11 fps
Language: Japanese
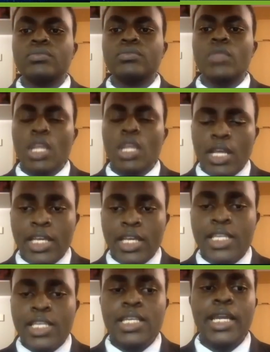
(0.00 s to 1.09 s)
現在得
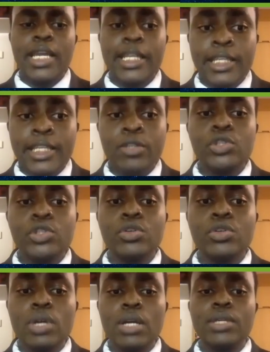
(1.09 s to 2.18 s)
ている奨学金
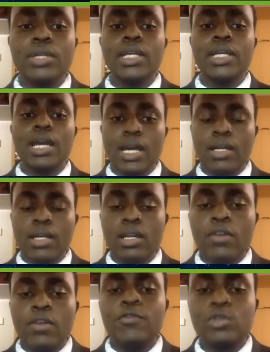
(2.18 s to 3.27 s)
からふる
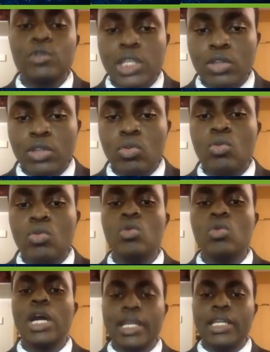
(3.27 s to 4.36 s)
さとウガンダで
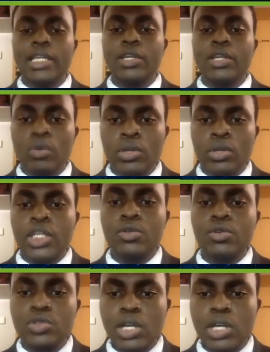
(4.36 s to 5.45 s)
のいくつかの
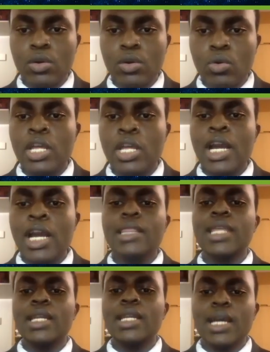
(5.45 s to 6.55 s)
簡単な
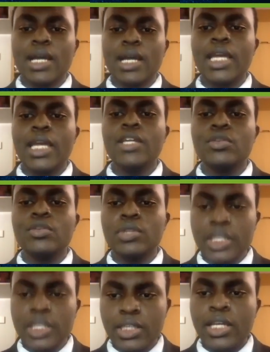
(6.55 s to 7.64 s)
研究に
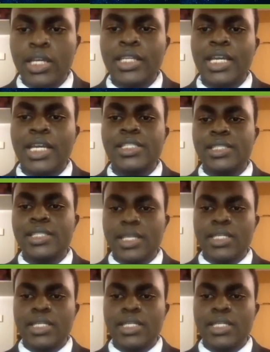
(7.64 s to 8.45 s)
対して資